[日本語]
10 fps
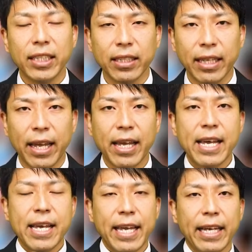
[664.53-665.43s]
しいって、
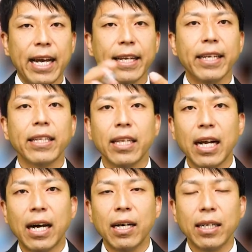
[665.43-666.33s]
書いてあった
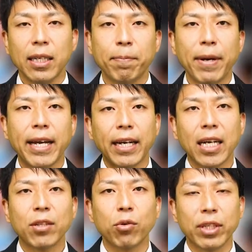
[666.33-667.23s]
らいっぱいあり
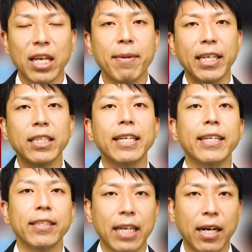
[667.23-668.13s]
がとうって言えばいいじゃな
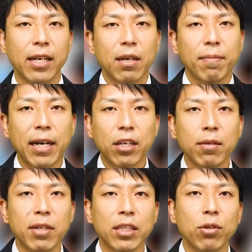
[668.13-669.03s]
いですか。
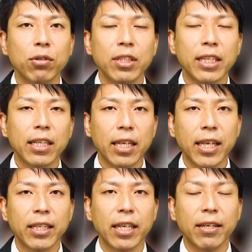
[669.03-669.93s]
バキュームが上手になった
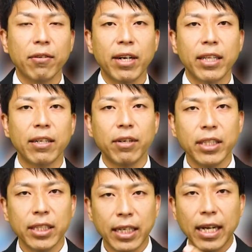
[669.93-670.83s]
ねって言われたら
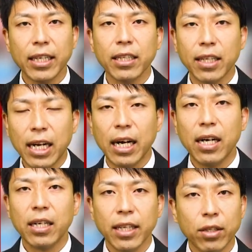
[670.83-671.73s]
嬉しいって書いてあったら、
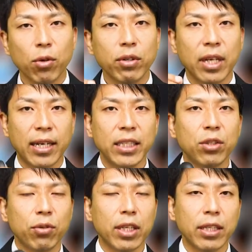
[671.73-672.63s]
ね、ドクター院
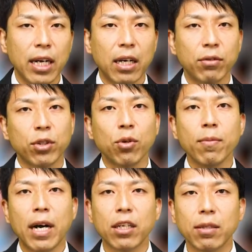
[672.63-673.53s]
長だったらすご
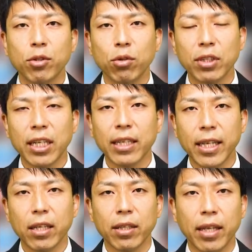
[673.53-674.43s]
いバキューム上手だった
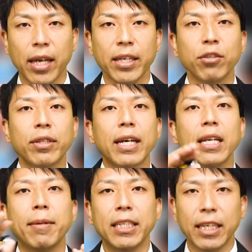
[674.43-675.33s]
ねって言ってあげ
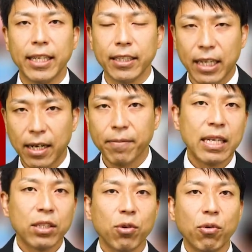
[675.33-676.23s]
ればいいじゃないですか。
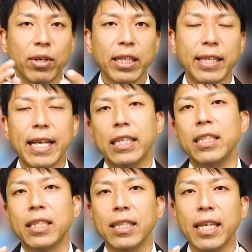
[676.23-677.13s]
そうやって意
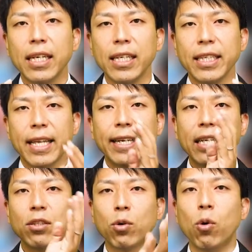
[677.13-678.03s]
識的にで
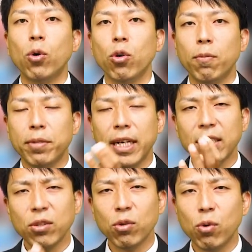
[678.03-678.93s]
きる行動、
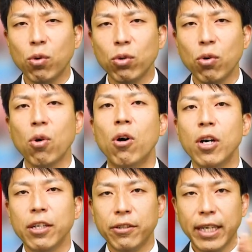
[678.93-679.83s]
プラスの行動を
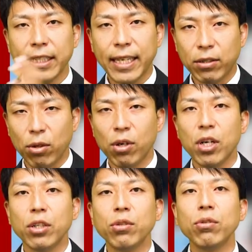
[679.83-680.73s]
増やしていくと
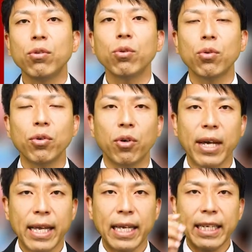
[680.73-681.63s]
いうことを、
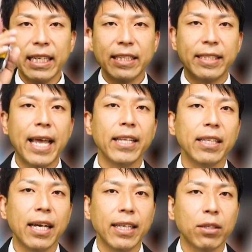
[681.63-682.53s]
院全
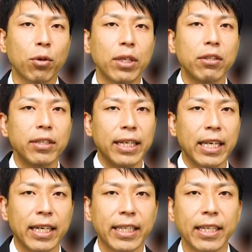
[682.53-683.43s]
体で取り組んでい
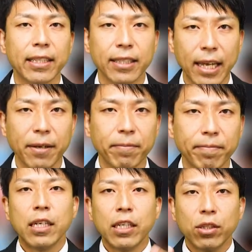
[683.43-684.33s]
ただきたいんですね。
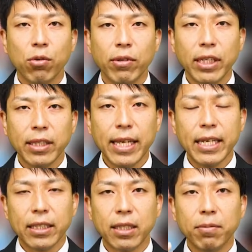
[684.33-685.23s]
そうやっ
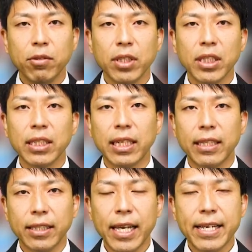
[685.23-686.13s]
て自分自身が
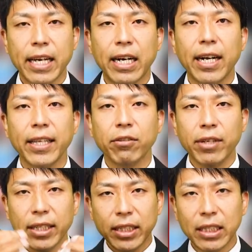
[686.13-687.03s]
ですね、やられて
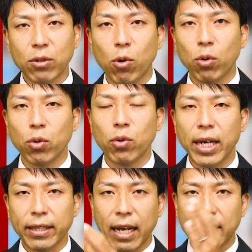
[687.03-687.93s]
嬉しい行動
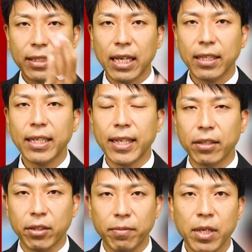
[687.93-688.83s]
がたくさんできて
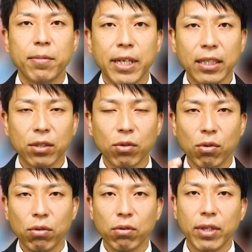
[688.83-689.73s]
くる。プラスの
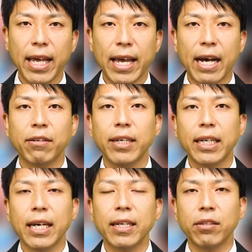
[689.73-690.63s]
行動で溢れ
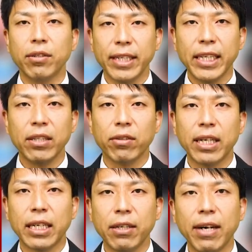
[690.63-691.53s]
返る委員の
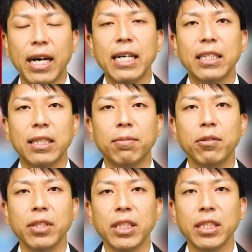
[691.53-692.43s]
中では、自
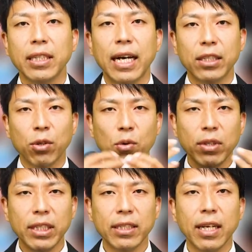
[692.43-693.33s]
分自身が承
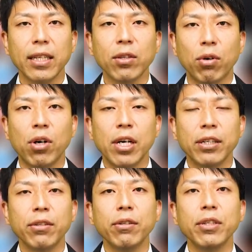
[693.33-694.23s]
認されたと
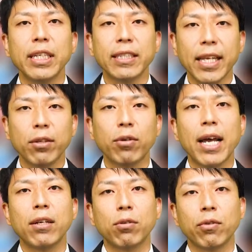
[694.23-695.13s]
いうふうにですね、
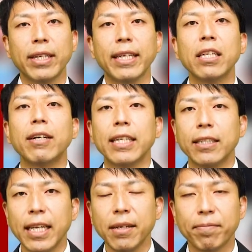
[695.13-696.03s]
捉えることができるわけで
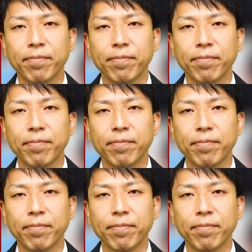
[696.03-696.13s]
すね。